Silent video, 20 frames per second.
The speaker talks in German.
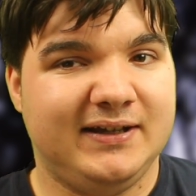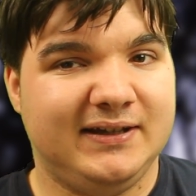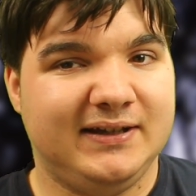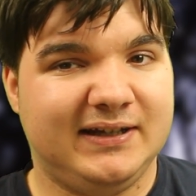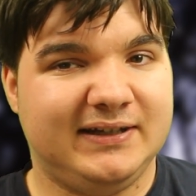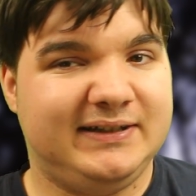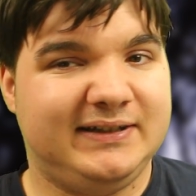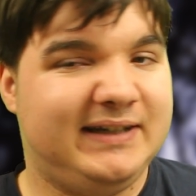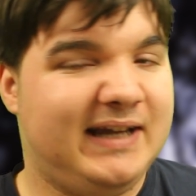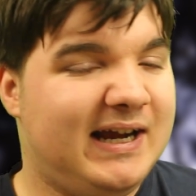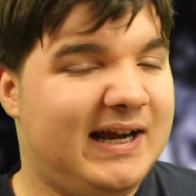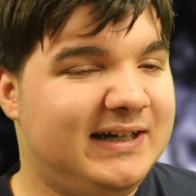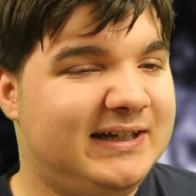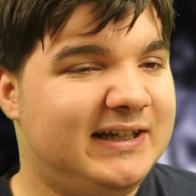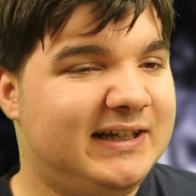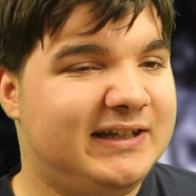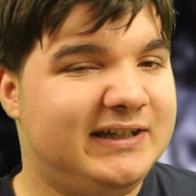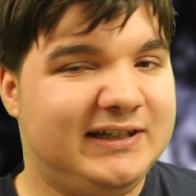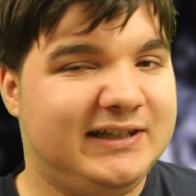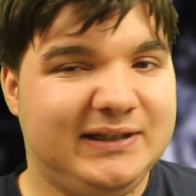dass der,
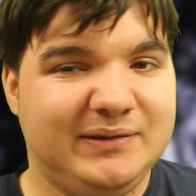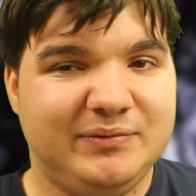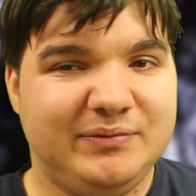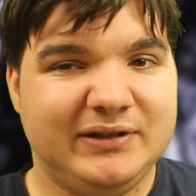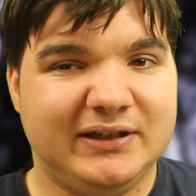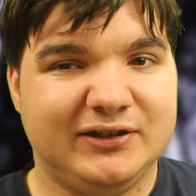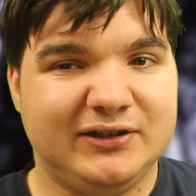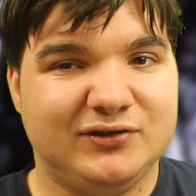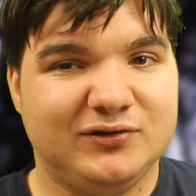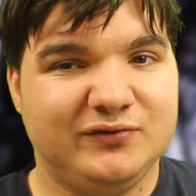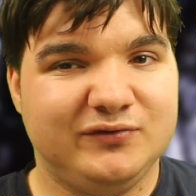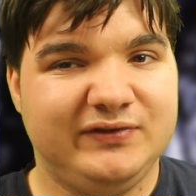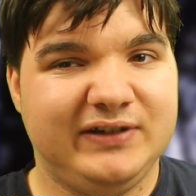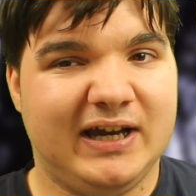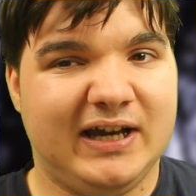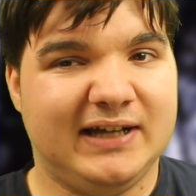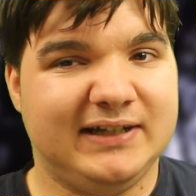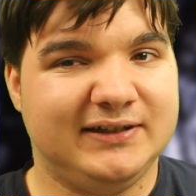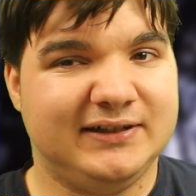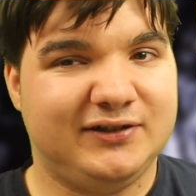der halt, äh, eben dann so wie
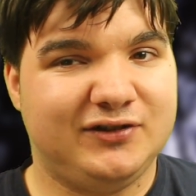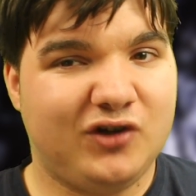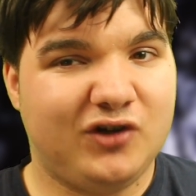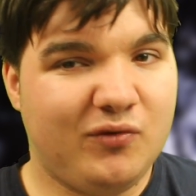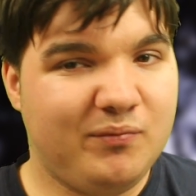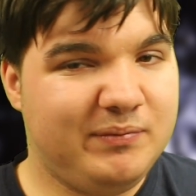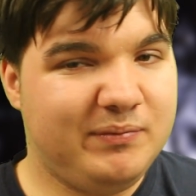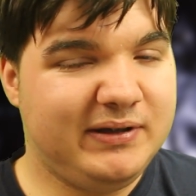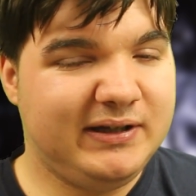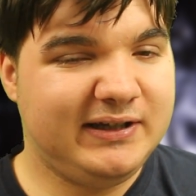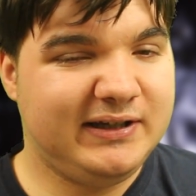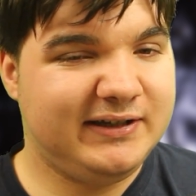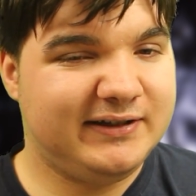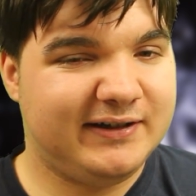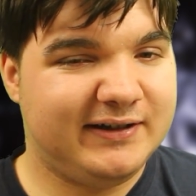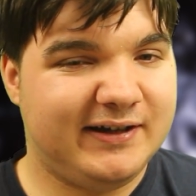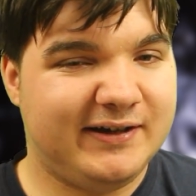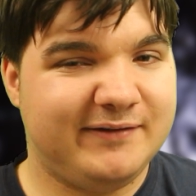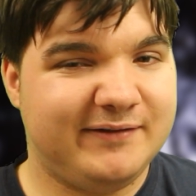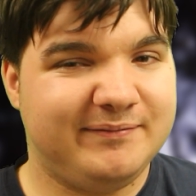ein Zombie
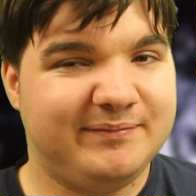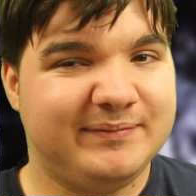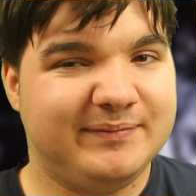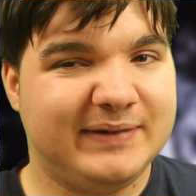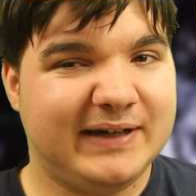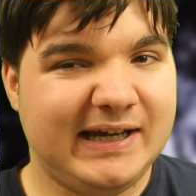ähm,